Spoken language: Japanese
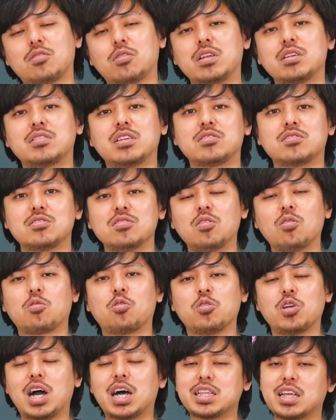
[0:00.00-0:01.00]
トリセツの
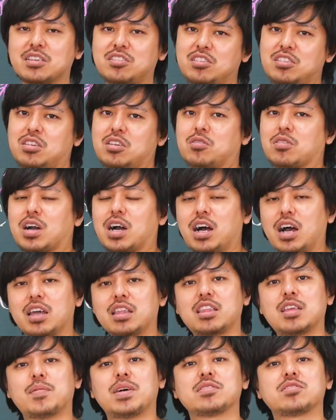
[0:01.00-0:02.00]
この話っていうのが
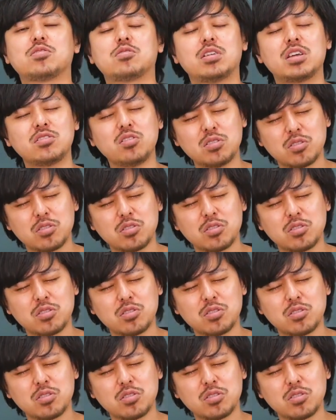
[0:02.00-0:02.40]
入ってますので、